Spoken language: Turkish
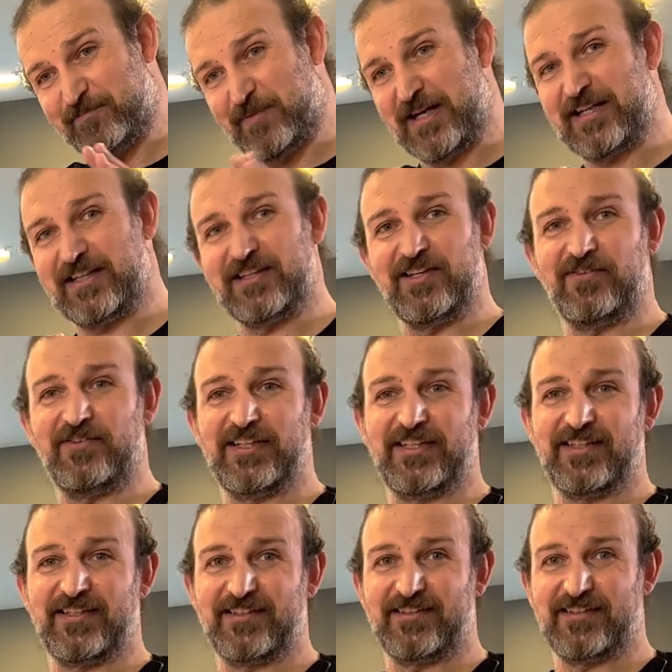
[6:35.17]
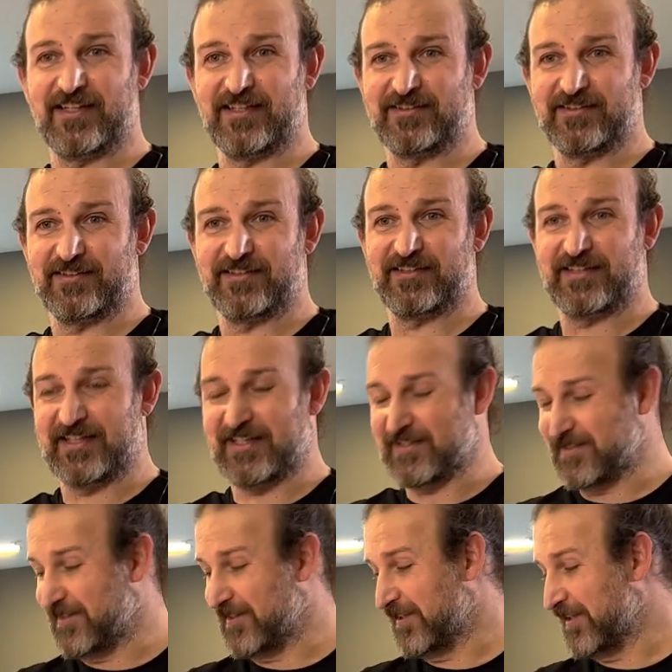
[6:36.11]
baklavalarından
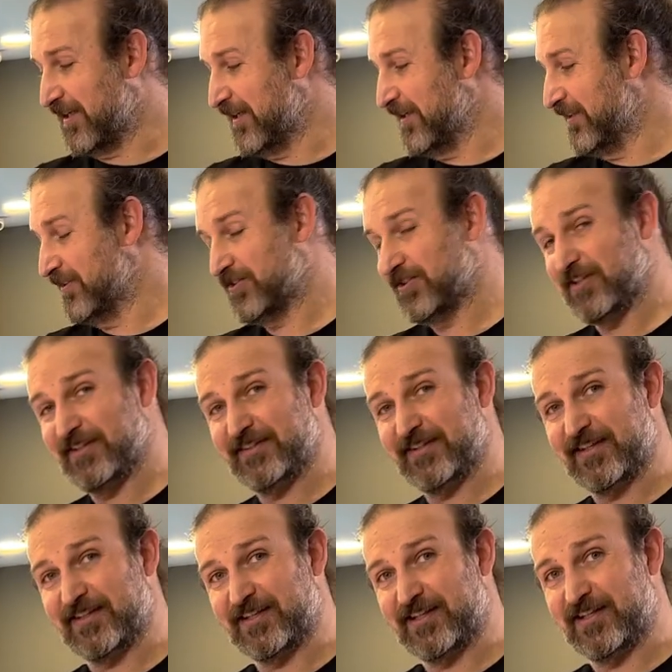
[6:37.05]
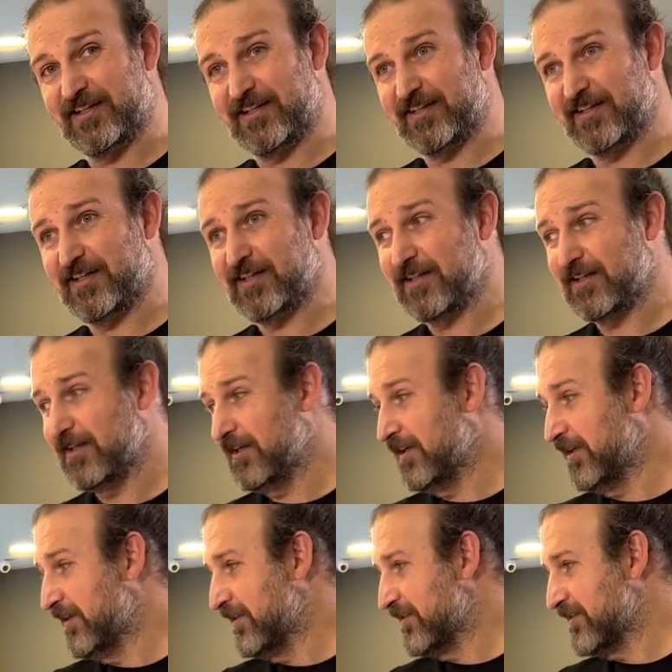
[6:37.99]
kestik. Aynı şeyi tekrarlayarak
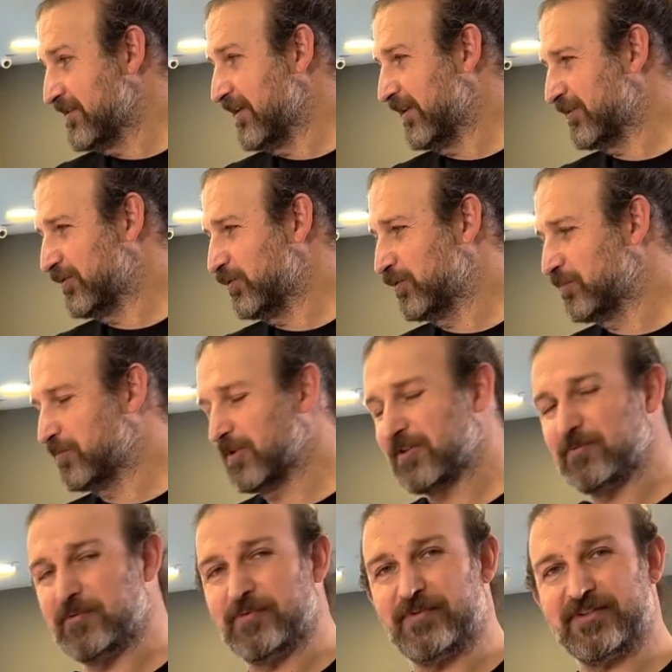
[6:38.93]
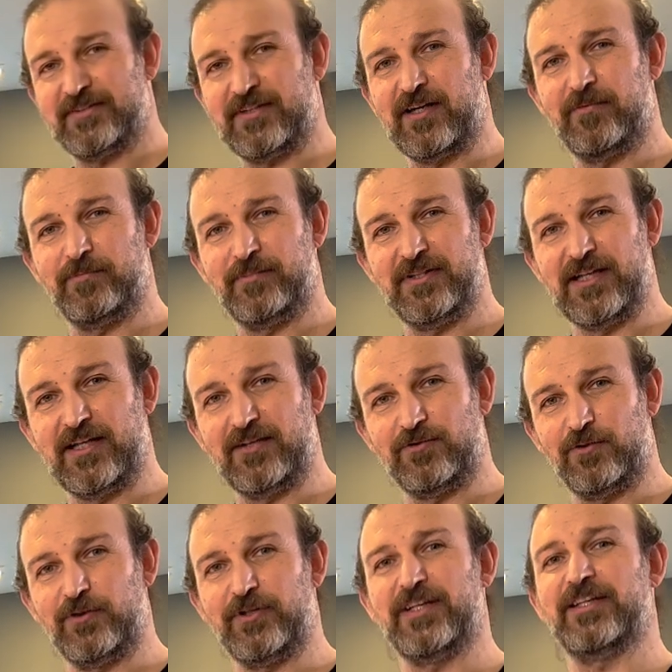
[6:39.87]
Saat tutmadım ama tahminen
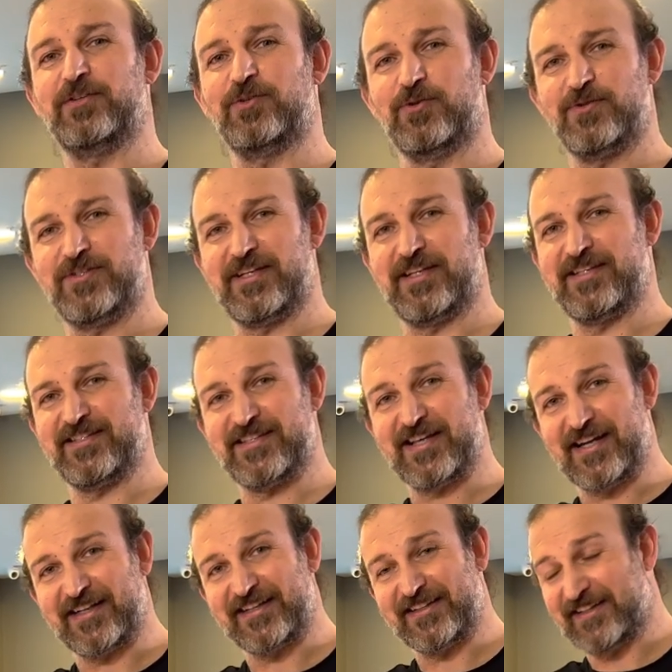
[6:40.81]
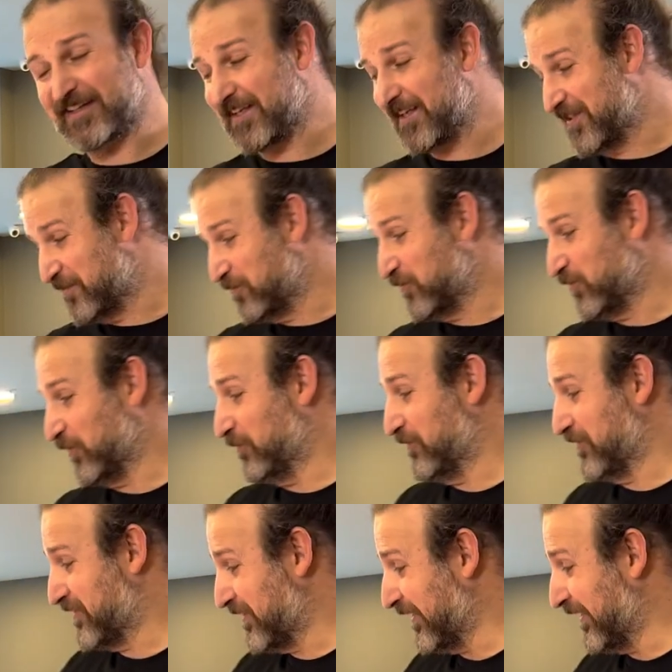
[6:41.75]
17-18 dakikada kesmiş
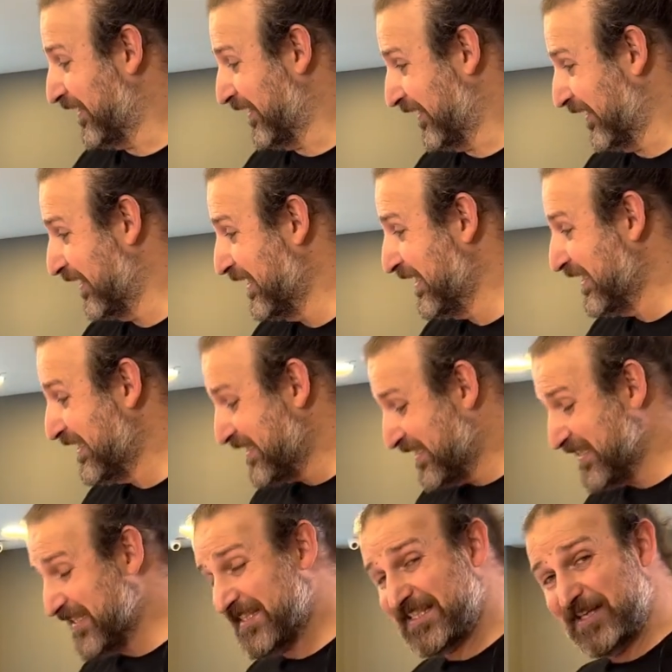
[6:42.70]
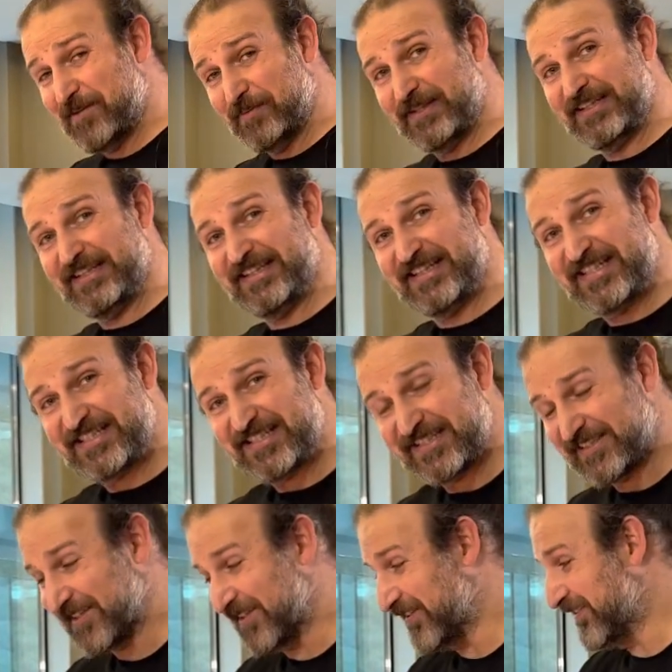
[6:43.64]
olması gerek. Sistemin
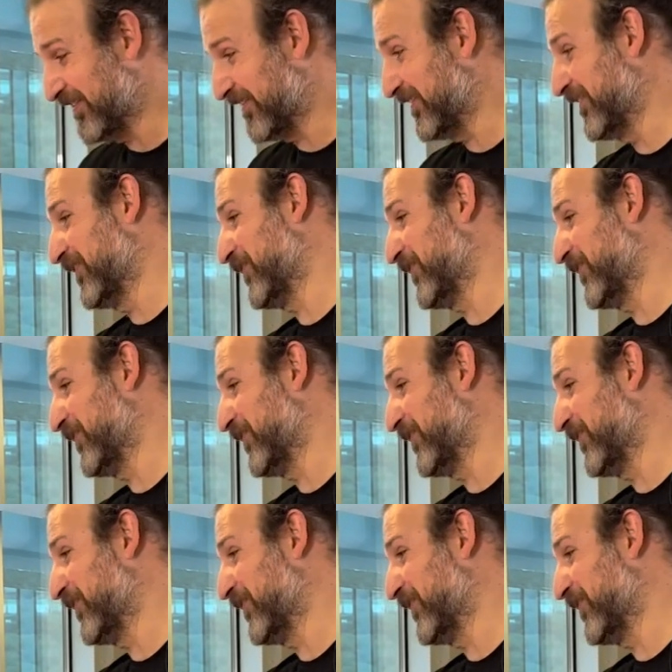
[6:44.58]
nasıl çalıştığını